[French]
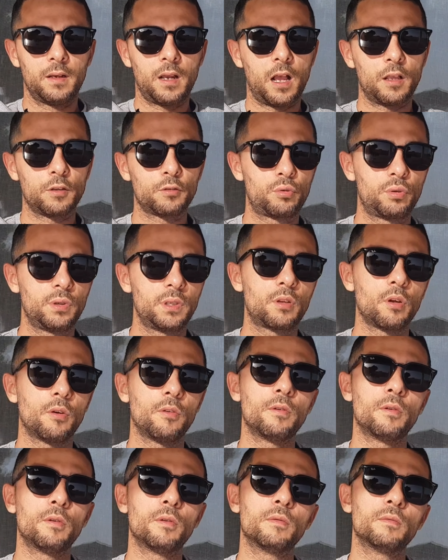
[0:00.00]
Ensuite,
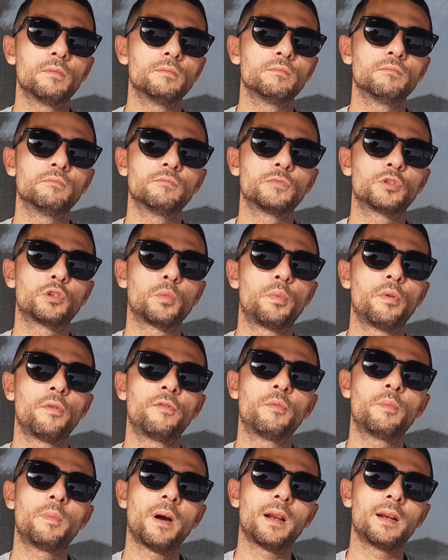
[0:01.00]
je peux
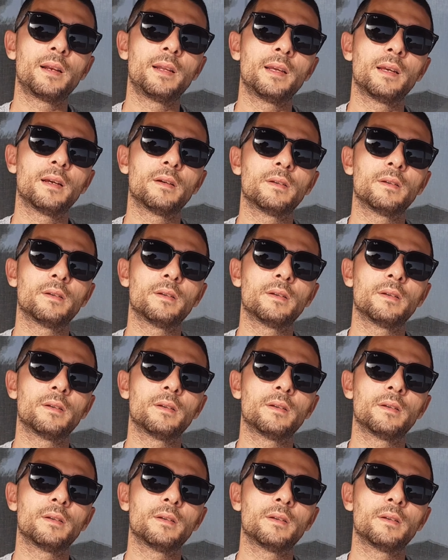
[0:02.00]
vous parler